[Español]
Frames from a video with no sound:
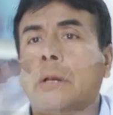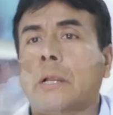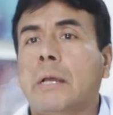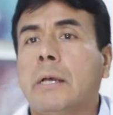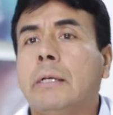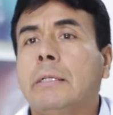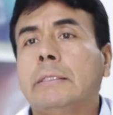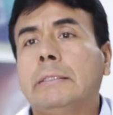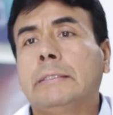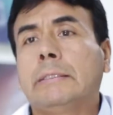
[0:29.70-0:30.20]

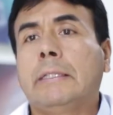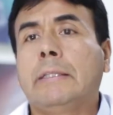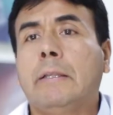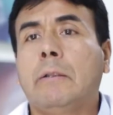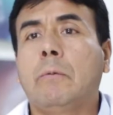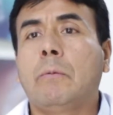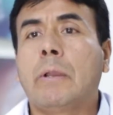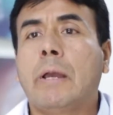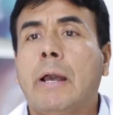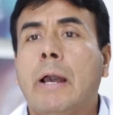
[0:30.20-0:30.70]
para
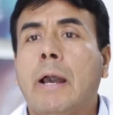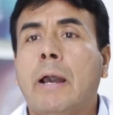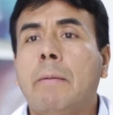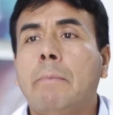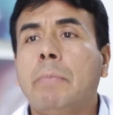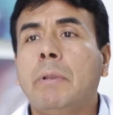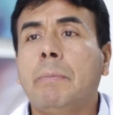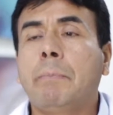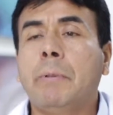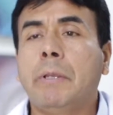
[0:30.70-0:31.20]
tener una
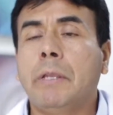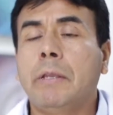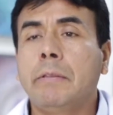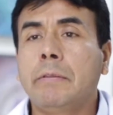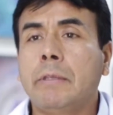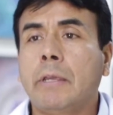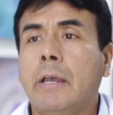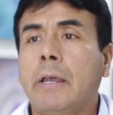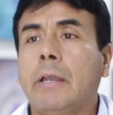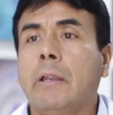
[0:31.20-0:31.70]
amplia
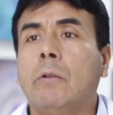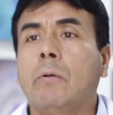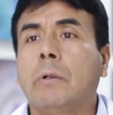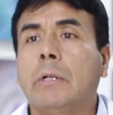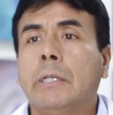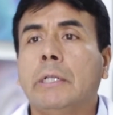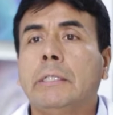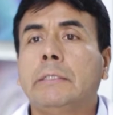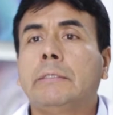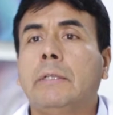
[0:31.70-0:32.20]
experiencia en
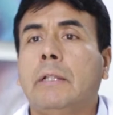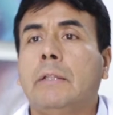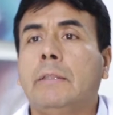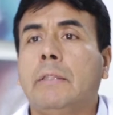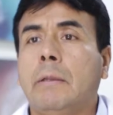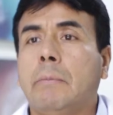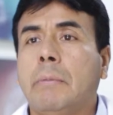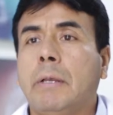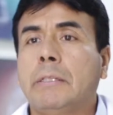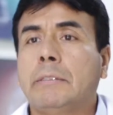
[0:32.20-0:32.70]
lo que es el
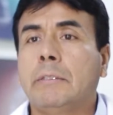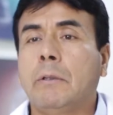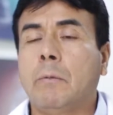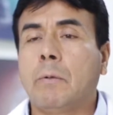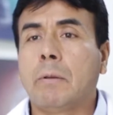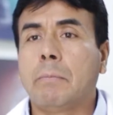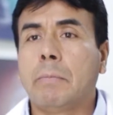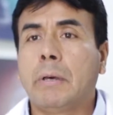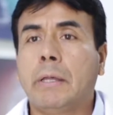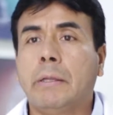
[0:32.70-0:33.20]
tema de
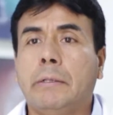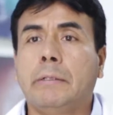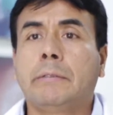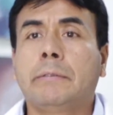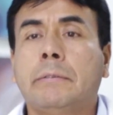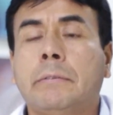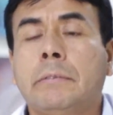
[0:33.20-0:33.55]
células madres.